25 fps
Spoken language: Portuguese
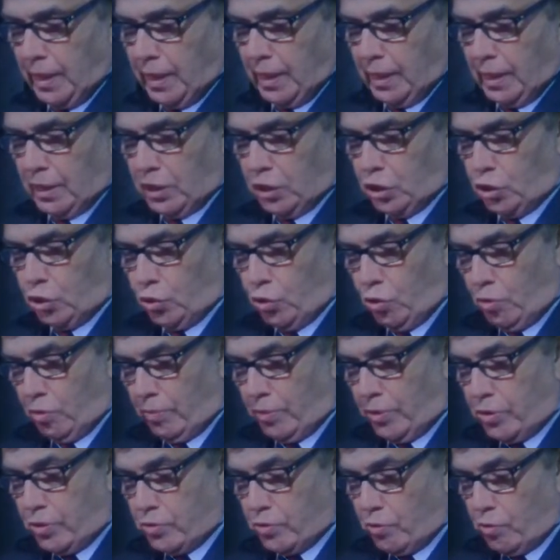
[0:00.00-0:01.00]
e
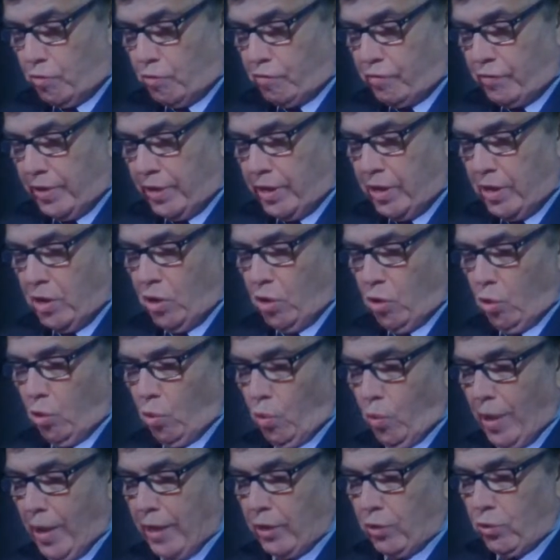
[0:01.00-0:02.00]
uma nuvem
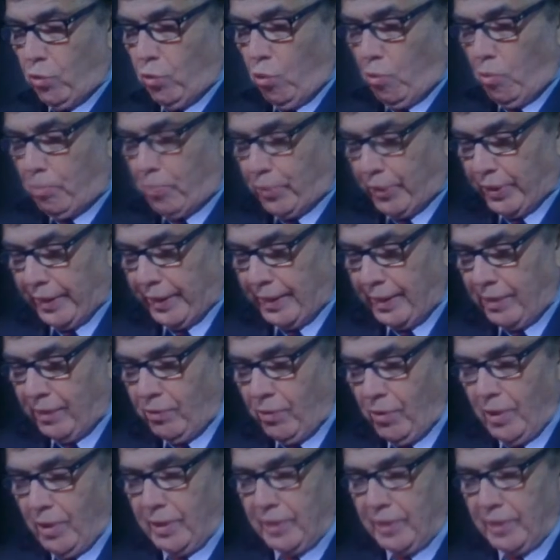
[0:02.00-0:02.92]
o encobriu